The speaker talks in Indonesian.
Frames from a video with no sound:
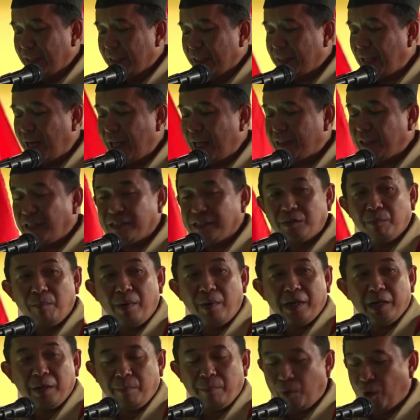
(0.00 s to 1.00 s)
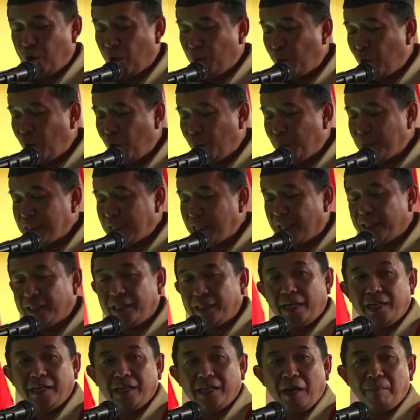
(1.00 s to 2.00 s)
telah tersebar di pondok-pondok
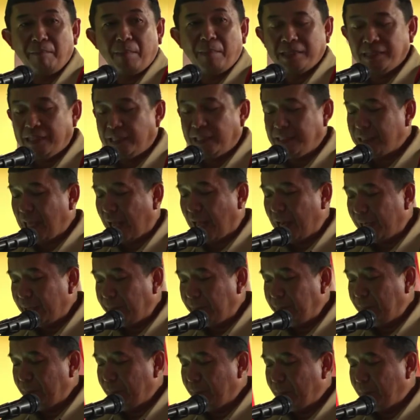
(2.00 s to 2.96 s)
pesantren dan majelis taklim